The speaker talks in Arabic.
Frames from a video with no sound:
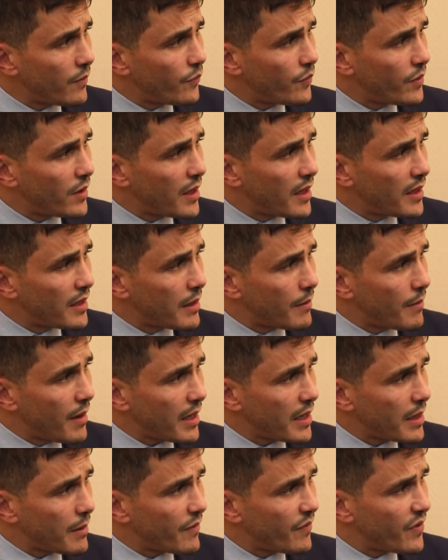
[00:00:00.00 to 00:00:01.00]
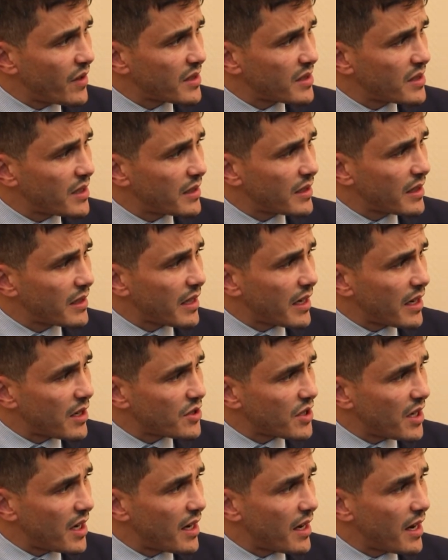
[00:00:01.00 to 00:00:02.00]
في ان المحكمه الفرنسيه
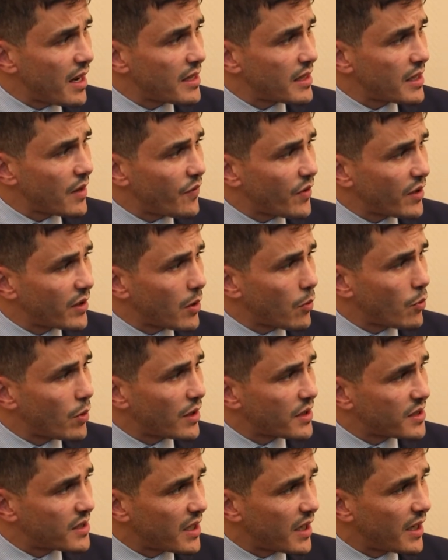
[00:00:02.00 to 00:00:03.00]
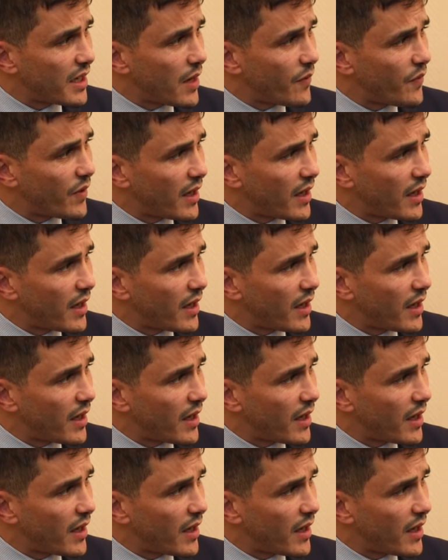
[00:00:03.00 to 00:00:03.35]
تتراجع هل انت نعم في طور نعم الاستئناف